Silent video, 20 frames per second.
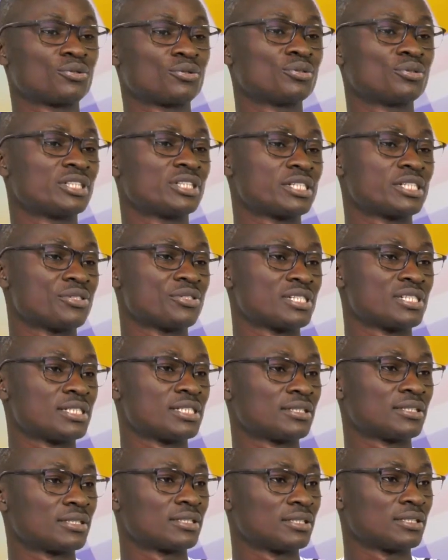taux de
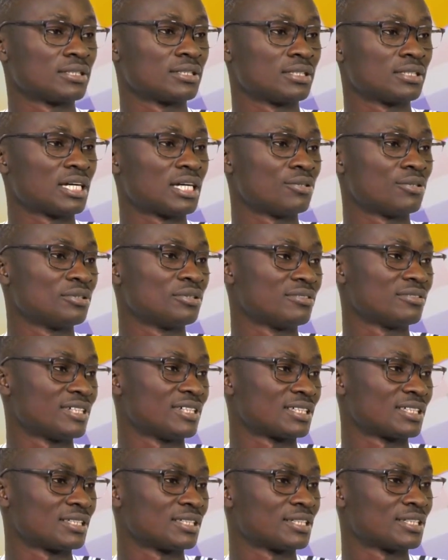réussite euh, à
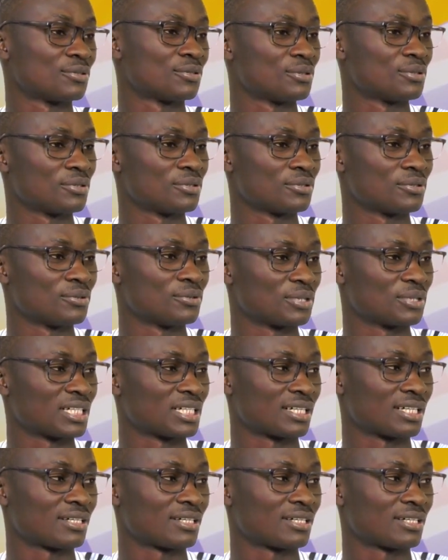l'université de, de